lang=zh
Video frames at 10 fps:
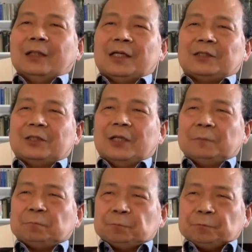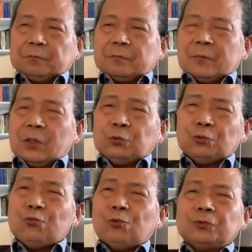但是呢，
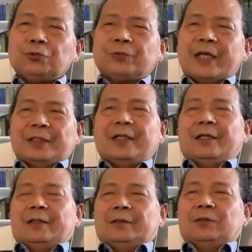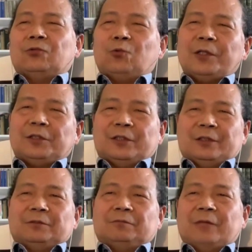中国处在一个。困
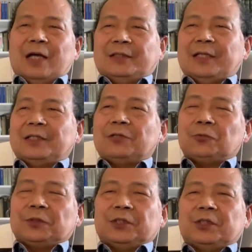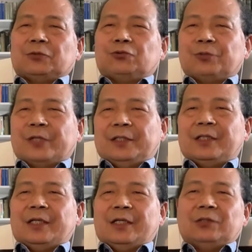境啊，在这个问题上处在
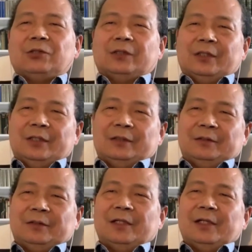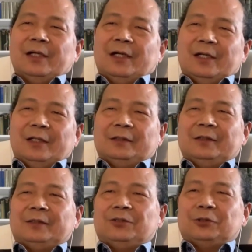一个很很
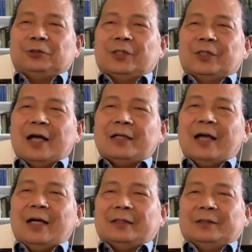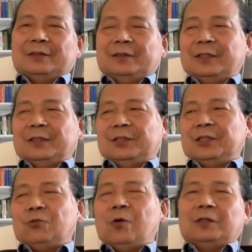很就是说尴尬的这个
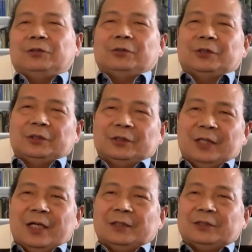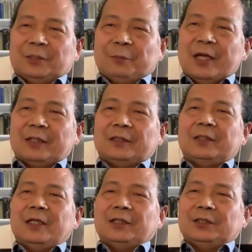境况，就是像什么样
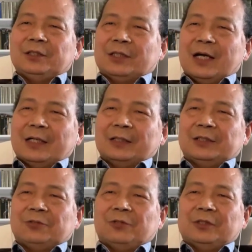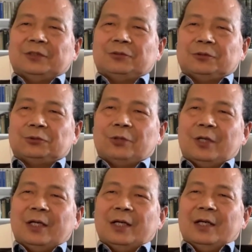的尴尬的境况下？就是
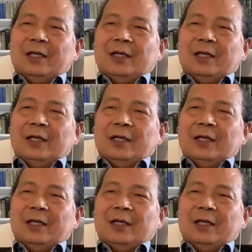说，